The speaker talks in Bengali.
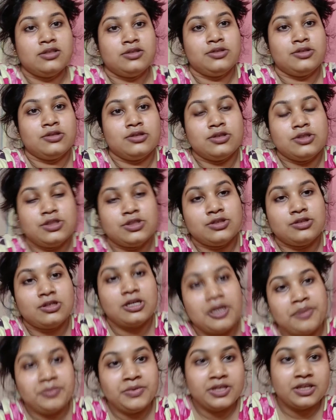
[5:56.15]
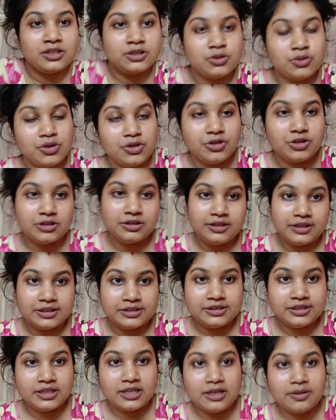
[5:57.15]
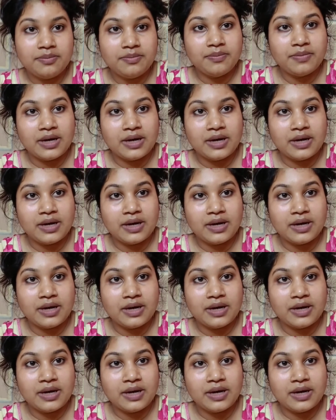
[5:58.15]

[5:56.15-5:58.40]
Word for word: তো ওই জন্য আমি আর সৈকত গেছিলাম